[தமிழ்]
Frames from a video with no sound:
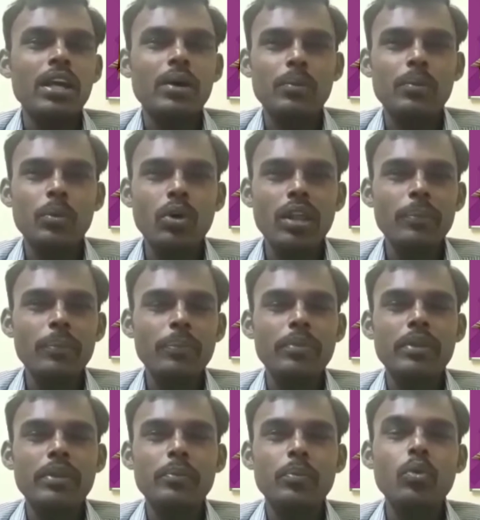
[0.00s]
மூலம்
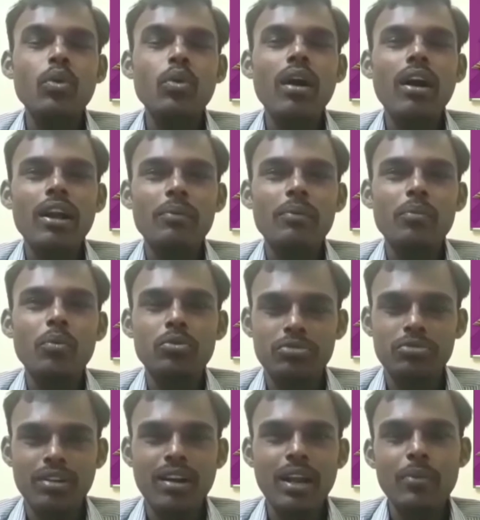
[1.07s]
பூராடம்
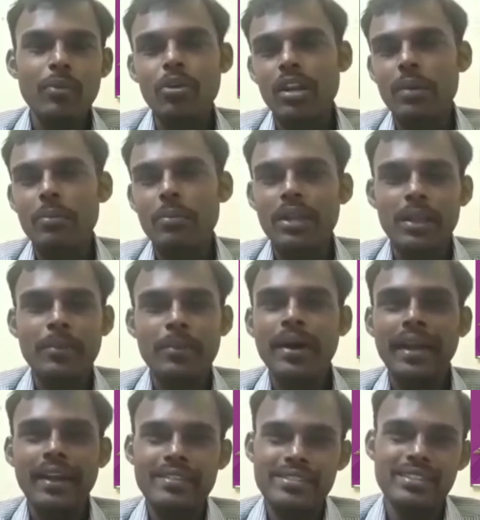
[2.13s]
உத்திராடம் ஒன்றாம் பாதம்
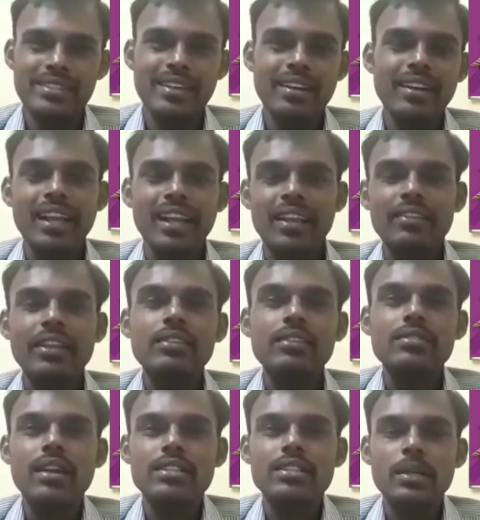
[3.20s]
ஆகிய நட்சத்திரங்களில் அதாவது
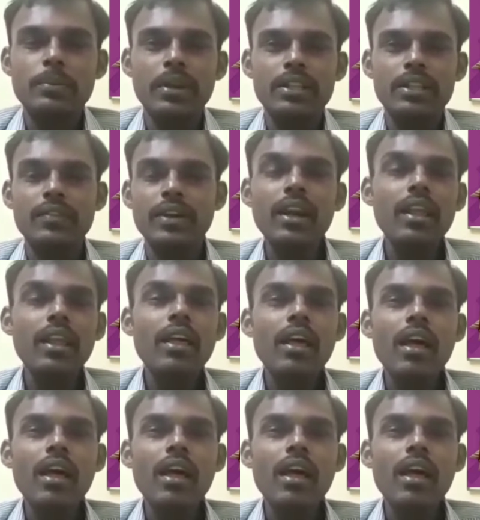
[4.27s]
தனுசு ராசியை பிறந்தவர்கள்